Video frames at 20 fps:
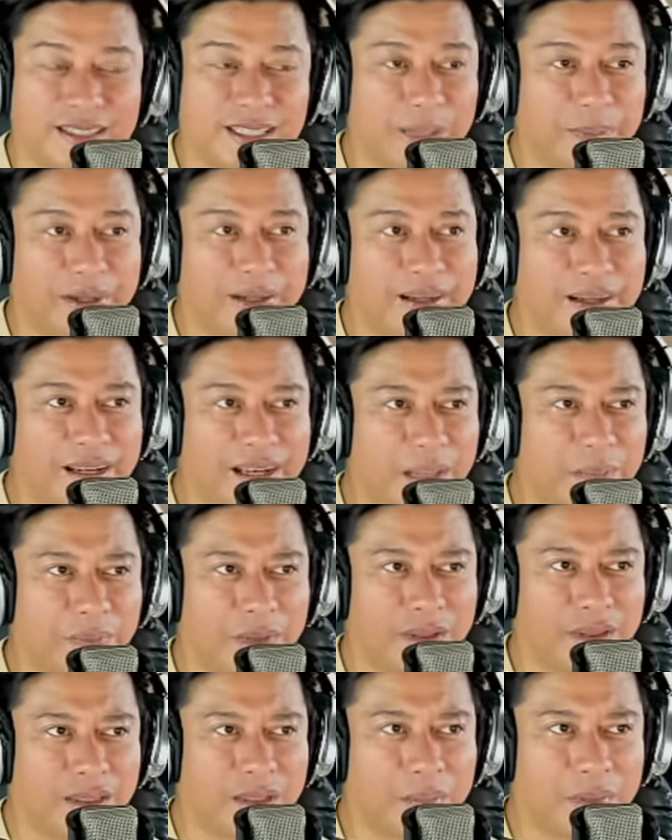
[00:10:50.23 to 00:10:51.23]
sa
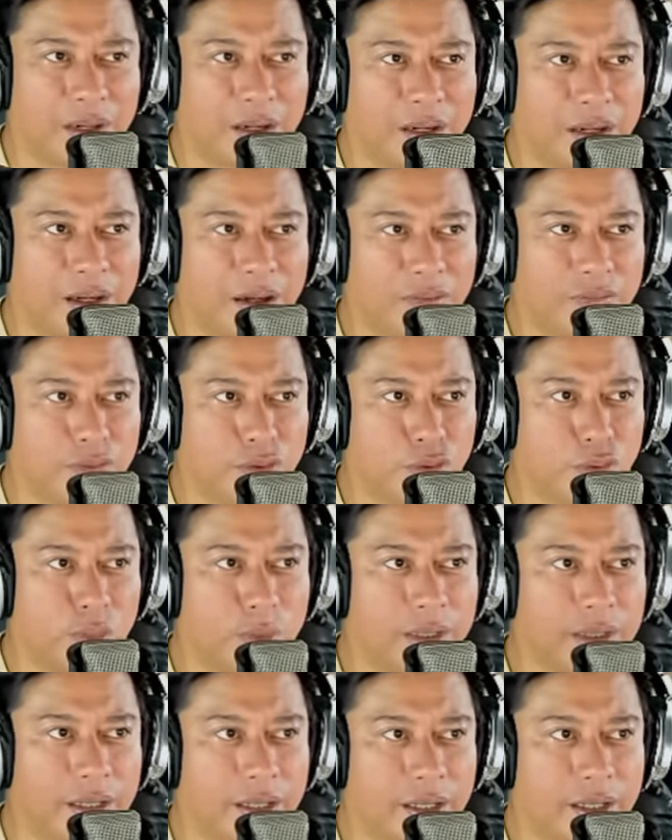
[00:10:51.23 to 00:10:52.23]
paglilipat ng mga
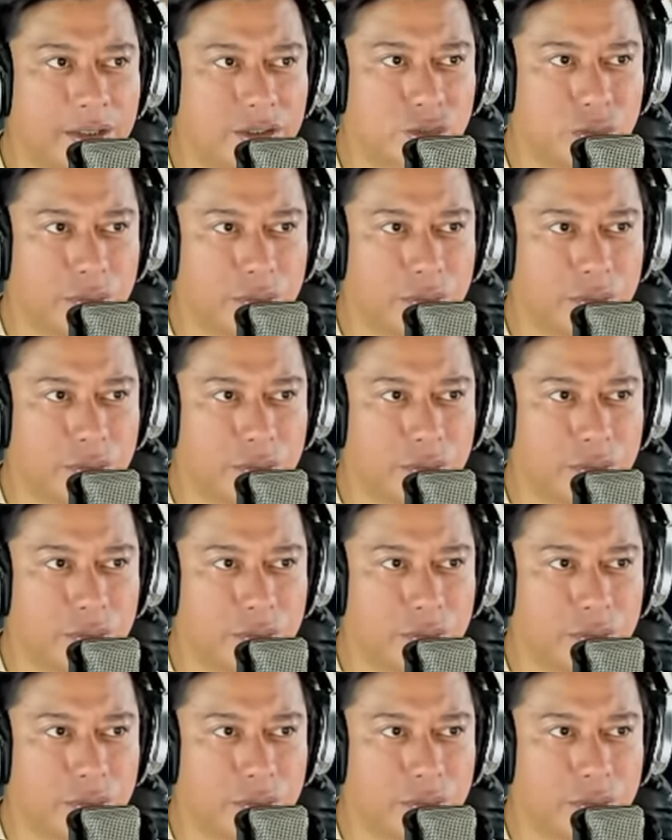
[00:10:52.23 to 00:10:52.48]
fuel na yan.